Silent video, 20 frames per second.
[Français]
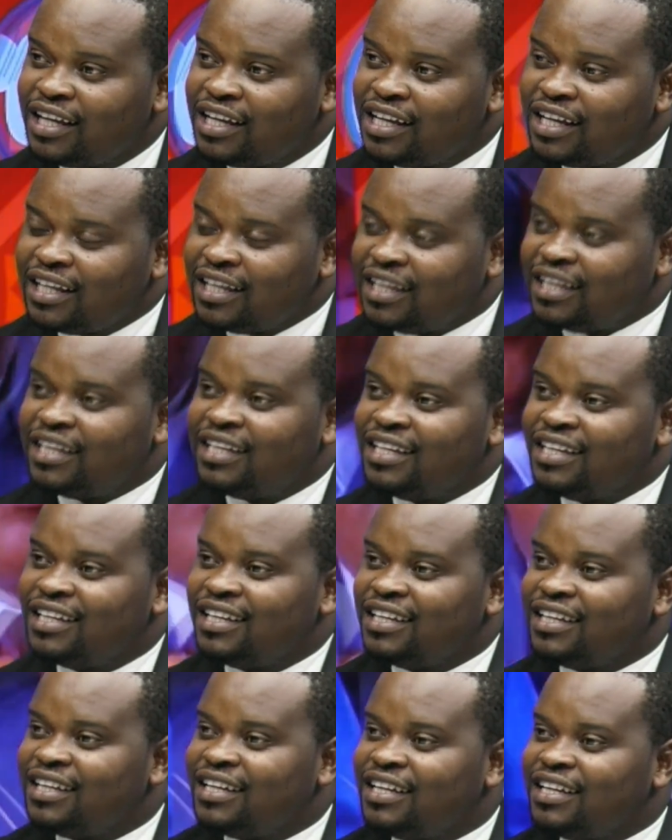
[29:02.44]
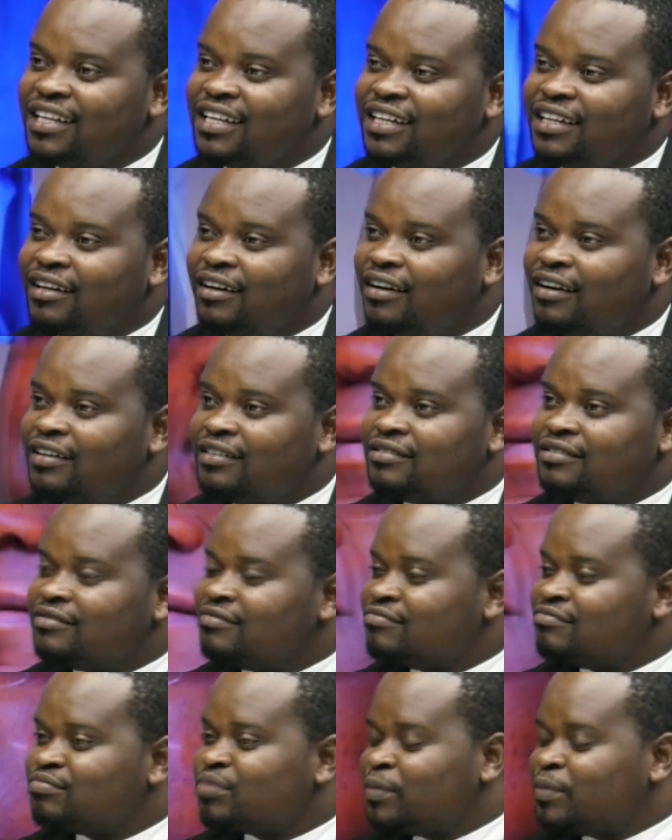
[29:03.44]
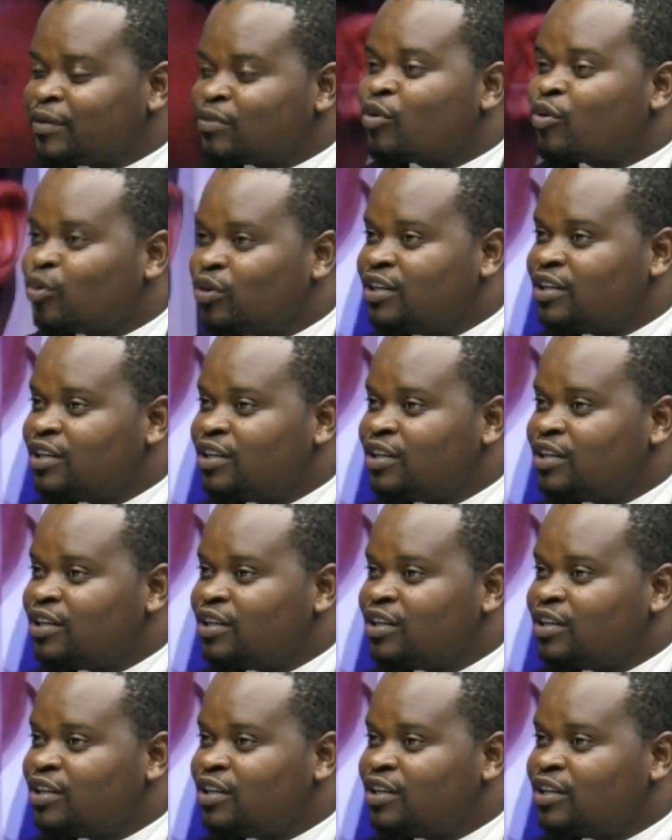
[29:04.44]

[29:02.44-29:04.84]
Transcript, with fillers: et euh, le peuple congolais